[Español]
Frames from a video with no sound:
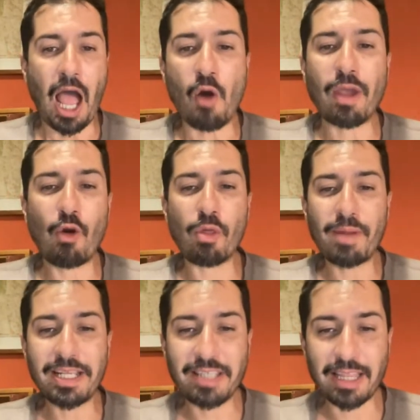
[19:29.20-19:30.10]
Aunque en lo
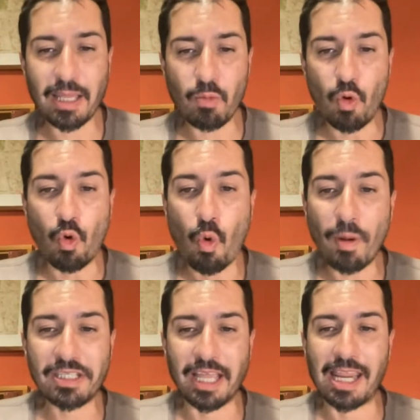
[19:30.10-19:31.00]
administrativo
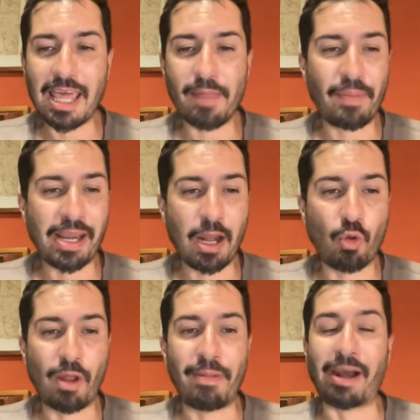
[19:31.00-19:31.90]
Cuba seguiría
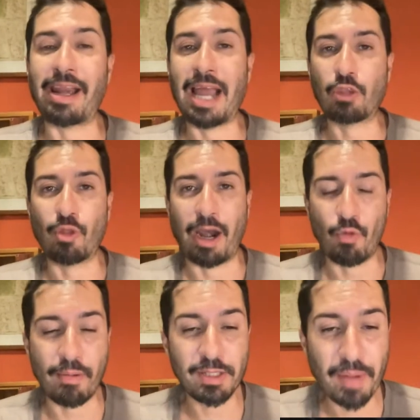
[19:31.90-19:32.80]
dependiendo del virreinato de la
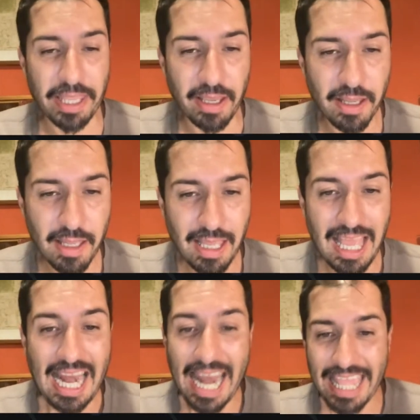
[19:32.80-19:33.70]
Nueva España,
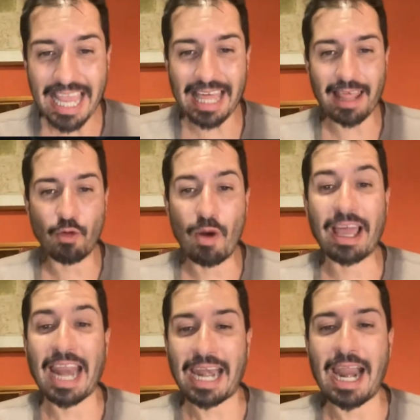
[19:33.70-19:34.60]
la llegada de una
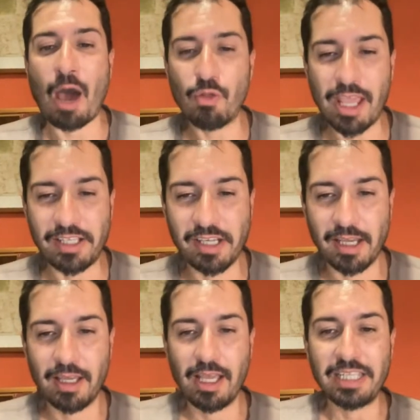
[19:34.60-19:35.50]
gran
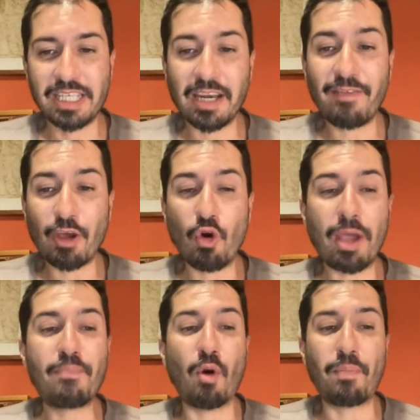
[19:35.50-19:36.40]
audiencia significó
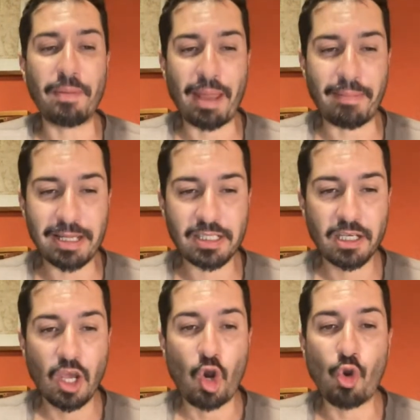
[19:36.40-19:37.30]
que por primera
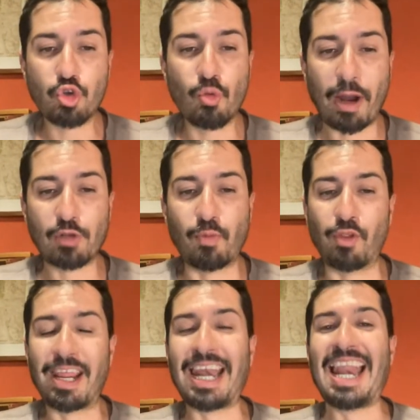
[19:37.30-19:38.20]
vez los cubanos
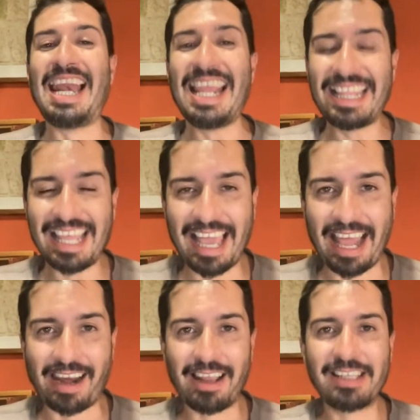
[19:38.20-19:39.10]
podrían
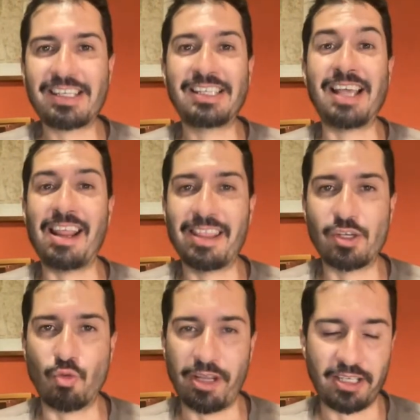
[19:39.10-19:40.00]
litigar sin salir de
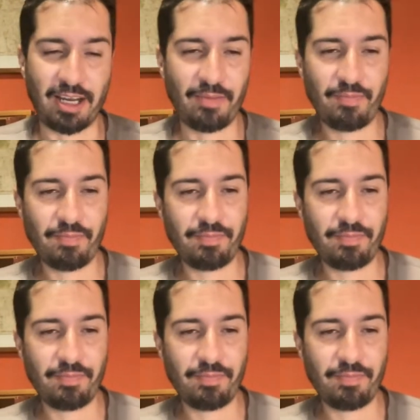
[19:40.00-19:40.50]
su isla.